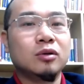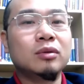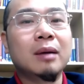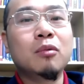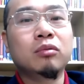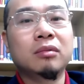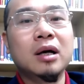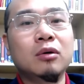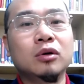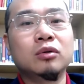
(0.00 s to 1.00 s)
Chúng ta mục
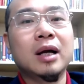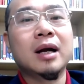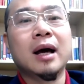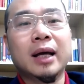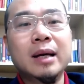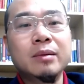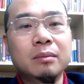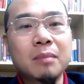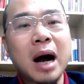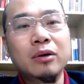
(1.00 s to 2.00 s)
tiêu của chúng ta là kiếm
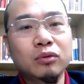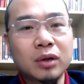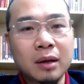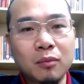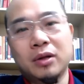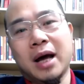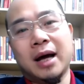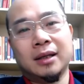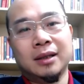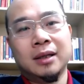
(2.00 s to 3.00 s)
được bao nhiêu tiền mỗi tháng.